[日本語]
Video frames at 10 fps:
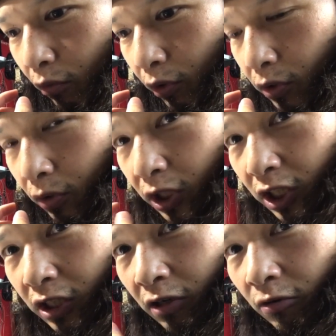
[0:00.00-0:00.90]
およそ
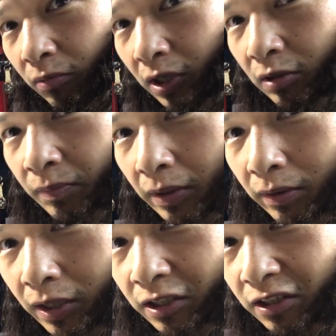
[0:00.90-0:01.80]
2.5 倍の
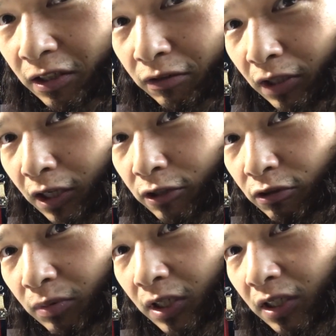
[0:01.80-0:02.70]
パワーが出てる
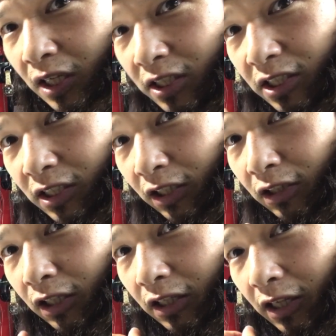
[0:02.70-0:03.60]
70馬力エンジン
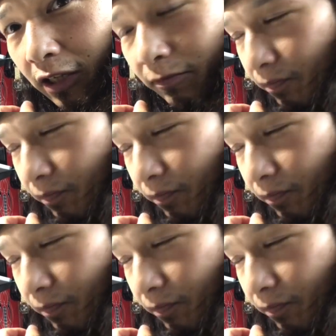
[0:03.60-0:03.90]
だったんで、